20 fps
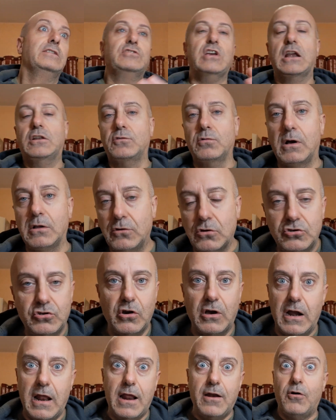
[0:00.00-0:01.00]
Certo, quando
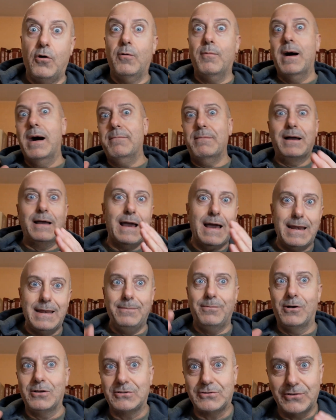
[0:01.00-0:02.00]
gioca la Roma magari
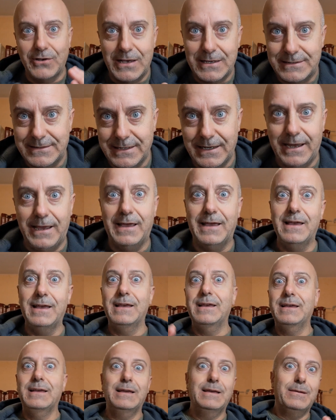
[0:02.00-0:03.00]
posso essere
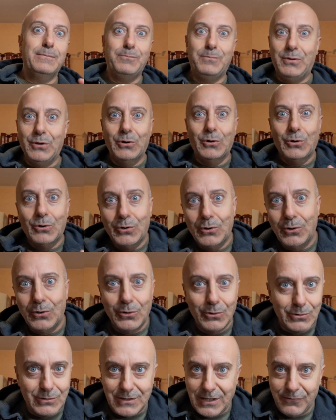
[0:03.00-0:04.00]

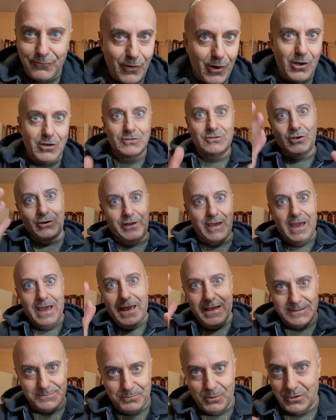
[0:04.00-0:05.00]
più tifoso
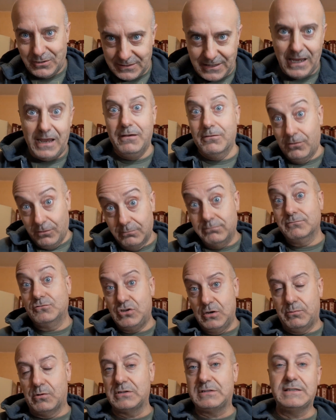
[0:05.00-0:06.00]
che sportivo,
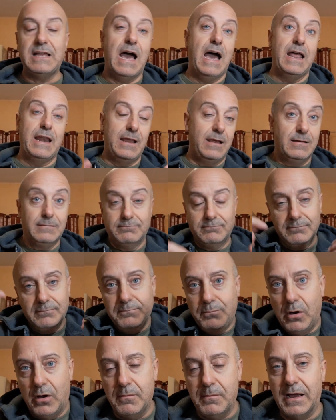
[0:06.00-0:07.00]
ci può stare.
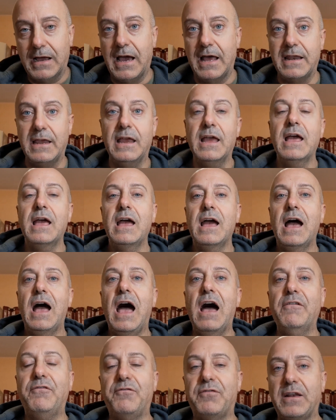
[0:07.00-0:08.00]
Poi magari
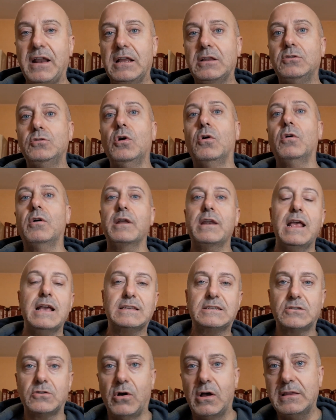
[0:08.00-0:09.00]
a freddo
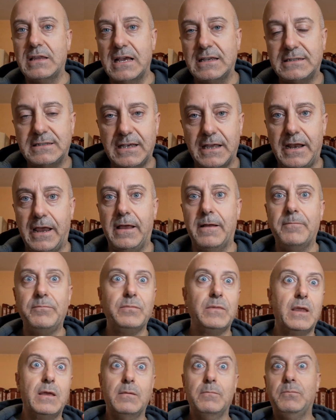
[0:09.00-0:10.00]
riesco ad
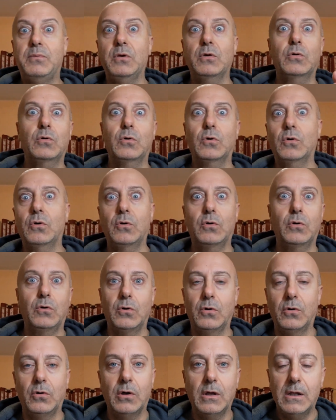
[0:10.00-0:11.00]
essere
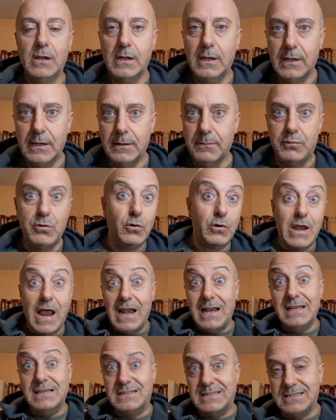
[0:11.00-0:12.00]
più, più
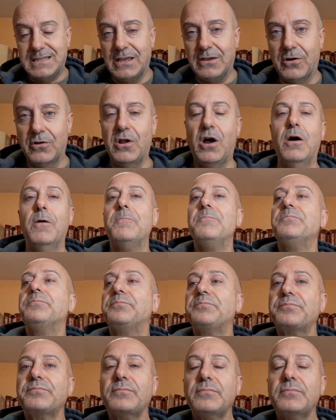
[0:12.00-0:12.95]
realistico, no?